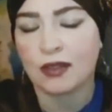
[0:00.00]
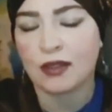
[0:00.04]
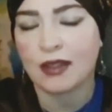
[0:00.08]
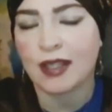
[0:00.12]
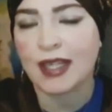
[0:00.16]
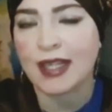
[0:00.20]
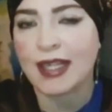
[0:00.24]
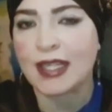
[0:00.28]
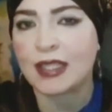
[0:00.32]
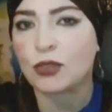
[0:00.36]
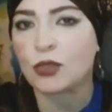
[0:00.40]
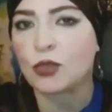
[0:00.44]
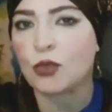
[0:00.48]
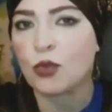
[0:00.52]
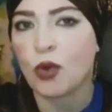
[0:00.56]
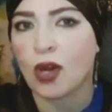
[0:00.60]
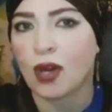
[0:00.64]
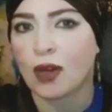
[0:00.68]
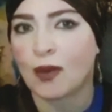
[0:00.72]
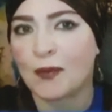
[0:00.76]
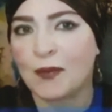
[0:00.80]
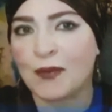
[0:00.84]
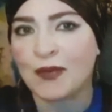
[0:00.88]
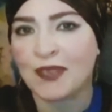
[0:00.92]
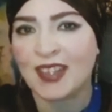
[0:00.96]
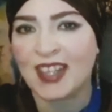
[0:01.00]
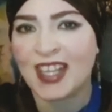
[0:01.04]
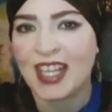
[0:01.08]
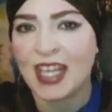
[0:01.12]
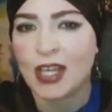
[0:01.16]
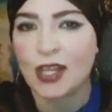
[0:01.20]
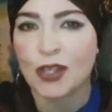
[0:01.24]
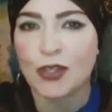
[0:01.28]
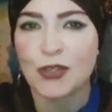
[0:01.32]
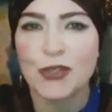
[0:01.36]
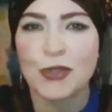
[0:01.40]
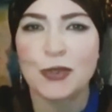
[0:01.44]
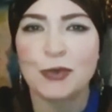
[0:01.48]
Clé 3.
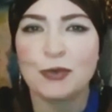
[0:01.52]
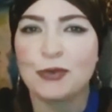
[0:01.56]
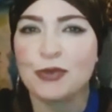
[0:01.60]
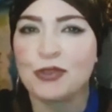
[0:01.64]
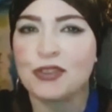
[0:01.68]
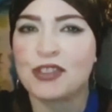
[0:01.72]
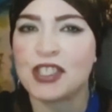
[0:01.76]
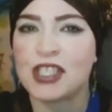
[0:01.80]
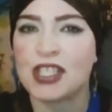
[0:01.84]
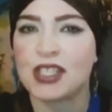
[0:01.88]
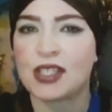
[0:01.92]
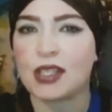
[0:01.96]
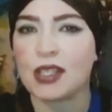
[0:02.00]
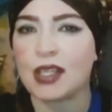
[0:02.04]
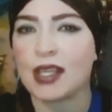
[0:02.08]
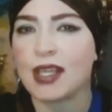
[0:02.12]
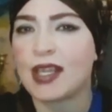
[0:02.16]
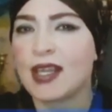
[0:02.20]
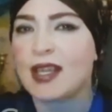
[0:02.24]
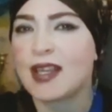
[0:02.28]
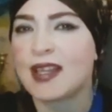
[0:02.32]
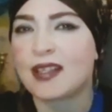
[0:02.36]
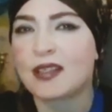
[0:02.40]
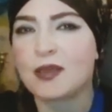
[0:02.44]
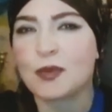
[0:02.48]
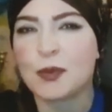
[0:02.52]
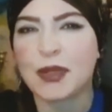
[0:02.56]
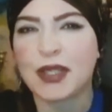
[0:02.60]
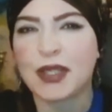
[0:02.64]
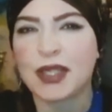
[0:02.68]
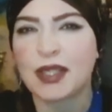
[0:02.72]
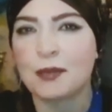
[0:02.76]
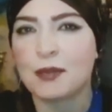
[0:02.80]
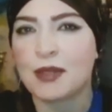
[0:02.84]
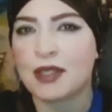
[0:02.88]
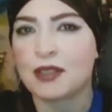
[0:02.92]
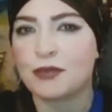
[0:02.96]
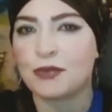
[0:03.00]
Communiquez
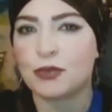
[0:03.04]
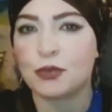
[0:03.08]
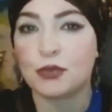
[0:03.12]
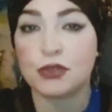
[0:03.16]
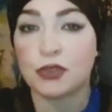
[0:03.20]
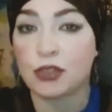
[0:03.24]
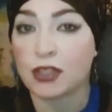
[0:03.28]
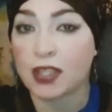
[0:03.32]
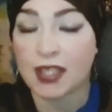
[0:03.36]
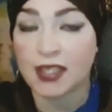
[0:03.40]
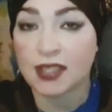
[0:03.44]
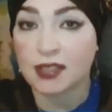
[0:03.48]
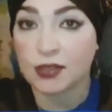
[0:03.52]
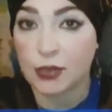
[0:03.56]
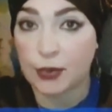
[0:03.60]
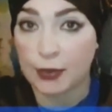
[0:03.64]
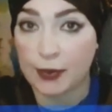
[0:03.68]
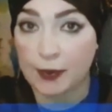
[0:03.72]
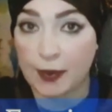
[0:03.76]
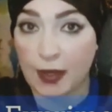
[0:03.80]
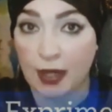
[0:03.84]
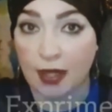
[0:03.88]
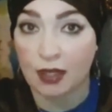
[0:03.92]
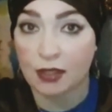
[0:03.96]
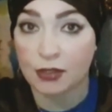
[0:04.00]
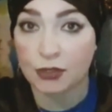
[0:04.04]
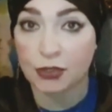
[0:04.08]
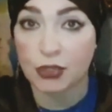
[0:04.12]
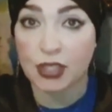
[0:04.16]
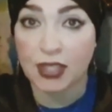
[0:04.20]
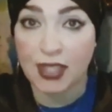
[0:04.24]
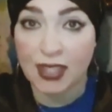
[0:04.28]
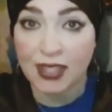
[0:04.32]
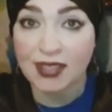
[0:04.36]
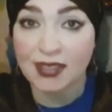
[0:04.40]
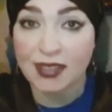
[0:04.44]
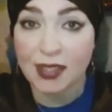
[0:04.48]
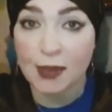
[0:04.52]
exprimez-vous. Ne restez pas, ne
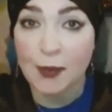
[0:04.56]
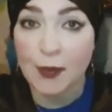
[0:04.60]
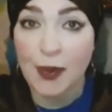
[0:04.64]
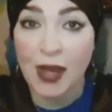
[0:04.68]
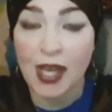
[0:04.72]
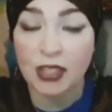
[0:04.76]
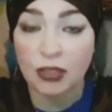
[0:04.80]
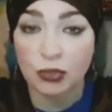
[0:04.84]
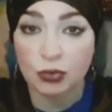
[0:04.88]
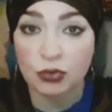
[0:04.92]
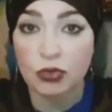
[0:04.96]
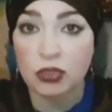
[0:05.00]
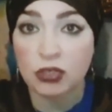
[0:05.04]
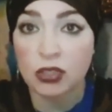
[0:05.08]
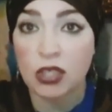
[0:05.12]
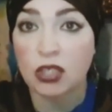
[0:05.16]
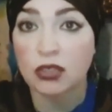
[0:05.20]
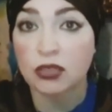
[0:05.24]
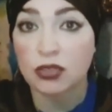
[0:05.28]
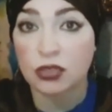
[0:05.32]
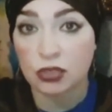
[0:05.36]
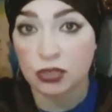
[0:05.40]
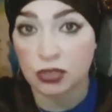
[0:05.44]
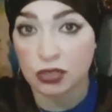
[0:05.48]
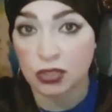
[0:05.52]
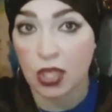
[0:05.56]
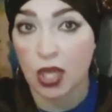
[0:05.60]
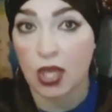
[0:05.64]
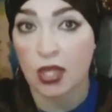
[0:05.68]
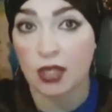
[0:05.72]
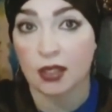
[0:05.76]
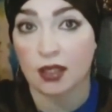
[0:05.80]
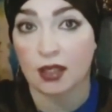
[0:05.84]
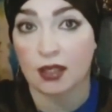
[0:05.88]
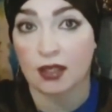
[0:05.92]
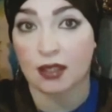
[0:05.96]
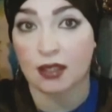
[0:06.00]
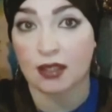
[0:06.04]
restez pas tout le temps
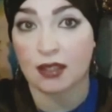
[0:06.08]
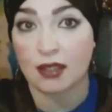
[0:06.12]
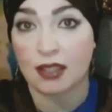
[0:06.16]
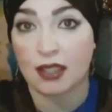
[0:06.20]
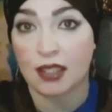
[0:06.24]
seul. Hein.